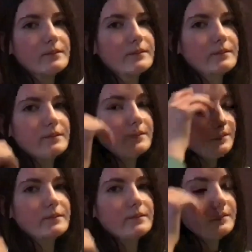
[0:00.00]
blanc
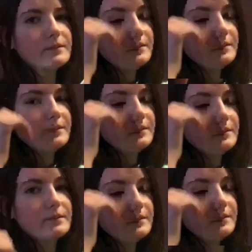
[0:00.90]
ou
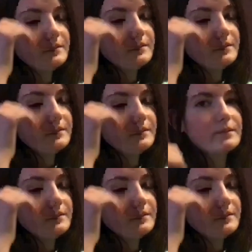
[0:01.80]
simple, voilà.